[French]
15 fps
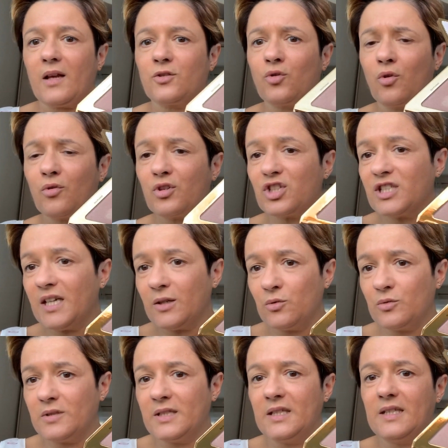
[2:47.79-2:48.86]
Donc j'ai
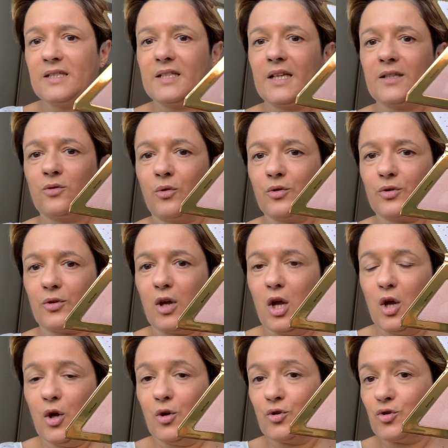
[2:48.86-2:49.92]
utilisé donc
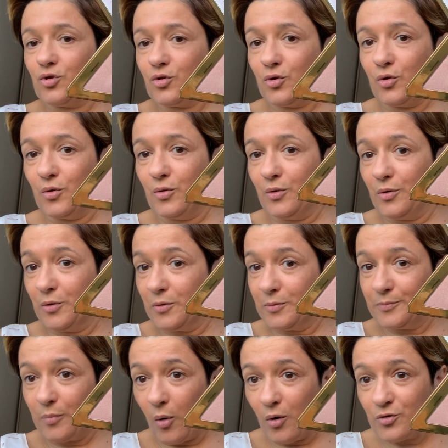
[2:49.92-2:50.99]
ce euh,
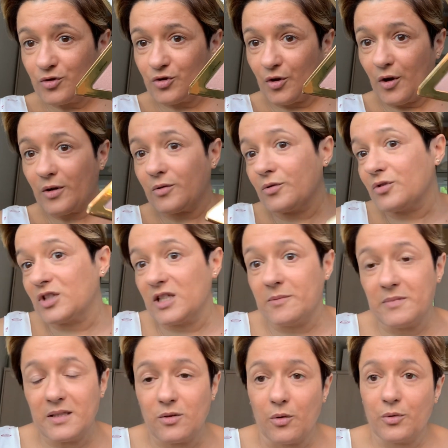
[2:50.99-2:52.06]
bronzer que
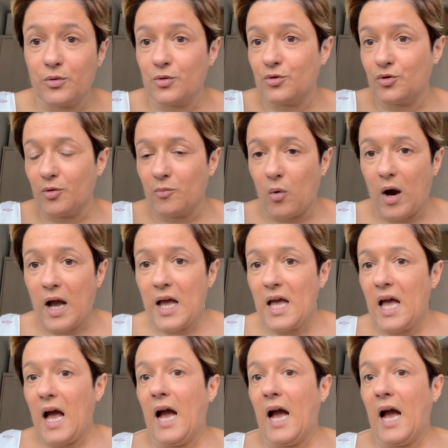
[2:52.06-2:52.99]
j'ai mis donc sur moi.